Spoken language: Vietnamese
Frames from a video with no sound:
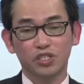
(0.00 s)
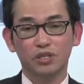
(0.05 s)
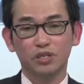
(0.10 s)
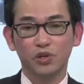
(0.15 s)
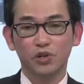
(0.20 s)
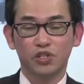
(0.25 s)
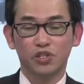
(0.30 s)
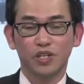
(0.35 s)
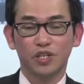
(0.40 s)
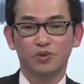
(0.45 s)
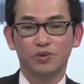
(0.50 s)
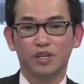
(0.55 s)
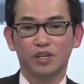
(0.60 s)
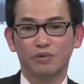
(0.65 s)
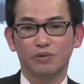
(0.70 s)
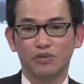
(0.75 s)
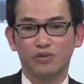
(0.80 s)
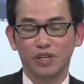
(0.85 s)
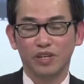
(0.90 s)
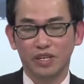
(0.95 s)
trưa buổi chiều
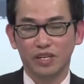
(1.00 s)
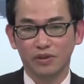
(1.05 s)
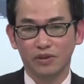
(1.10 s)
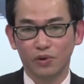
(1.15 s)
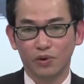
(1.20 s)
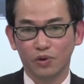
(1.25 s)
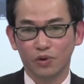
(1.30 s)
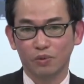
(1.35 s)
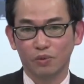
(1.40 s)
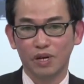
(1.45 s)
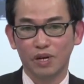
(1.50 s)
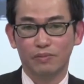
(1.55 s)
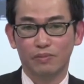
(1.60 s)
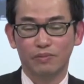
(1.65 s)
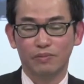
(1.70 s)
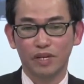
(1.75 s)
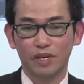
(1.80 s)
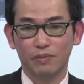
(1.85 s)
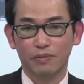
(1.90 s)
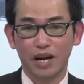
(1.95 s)
nữa bởi vì Đúng bữa cũng gặp
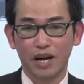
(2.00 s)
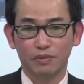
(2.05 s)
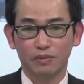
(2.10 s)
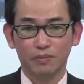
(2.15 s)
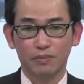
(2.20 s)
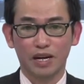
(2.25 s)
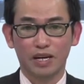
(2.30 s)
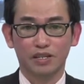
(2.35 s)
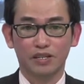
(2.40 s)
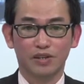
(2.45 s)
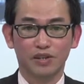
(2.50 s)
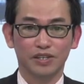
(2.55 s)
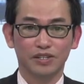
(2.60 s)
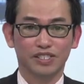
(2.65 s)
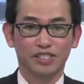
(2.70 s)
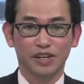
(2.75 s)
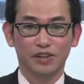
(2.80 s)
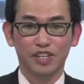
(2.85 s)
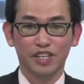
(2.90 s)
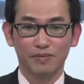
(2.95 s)
mấy bác mấy bác
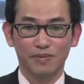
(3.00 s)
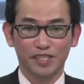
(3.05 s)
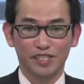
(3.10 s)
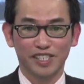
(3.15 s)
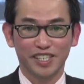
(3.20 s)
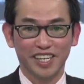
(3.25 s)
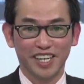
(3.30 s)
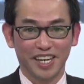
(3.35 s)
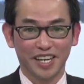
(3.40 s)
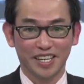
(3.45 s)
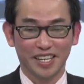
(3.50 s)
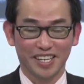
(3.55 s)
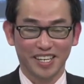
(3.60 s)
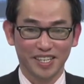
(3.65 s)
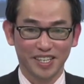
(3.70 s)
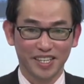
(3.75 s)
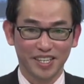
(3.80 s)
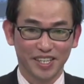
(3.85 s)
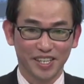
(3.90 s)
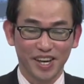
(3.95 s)
nói sao đi bác sĩ này
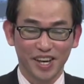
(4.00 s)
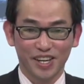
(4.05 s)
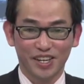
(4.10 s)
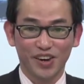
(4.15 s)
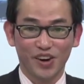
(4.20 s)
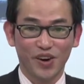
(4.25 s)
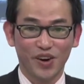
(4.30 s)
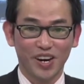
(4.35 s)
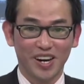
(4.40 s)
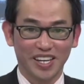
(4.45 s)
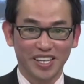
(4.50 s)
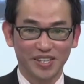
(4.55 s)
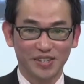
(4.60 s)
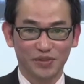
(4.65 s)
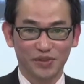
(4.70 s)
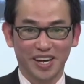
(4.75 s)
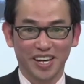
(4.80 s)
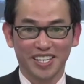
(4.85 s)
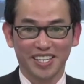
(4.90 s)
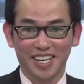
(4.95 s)
thì đo là
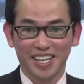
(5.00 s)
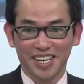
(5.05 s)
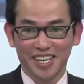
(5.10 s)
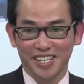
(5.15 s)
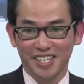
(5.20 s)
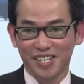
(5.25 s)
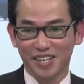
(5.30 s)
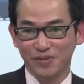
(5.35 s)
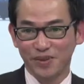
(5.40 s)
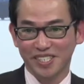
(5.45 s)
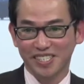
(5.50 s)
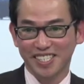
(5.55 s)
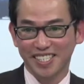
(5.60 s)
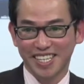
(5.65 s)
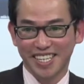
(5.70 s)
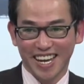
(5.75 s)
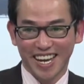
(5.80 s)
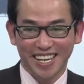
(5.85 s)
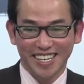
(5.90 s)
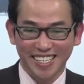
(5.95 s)
như vậy tới bác
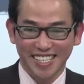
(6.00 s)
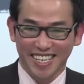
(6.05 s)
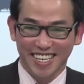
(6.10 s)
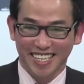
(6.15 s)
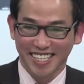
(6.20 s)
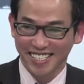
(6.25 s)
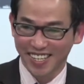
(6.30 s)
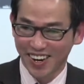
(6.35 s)
sĩ khác thì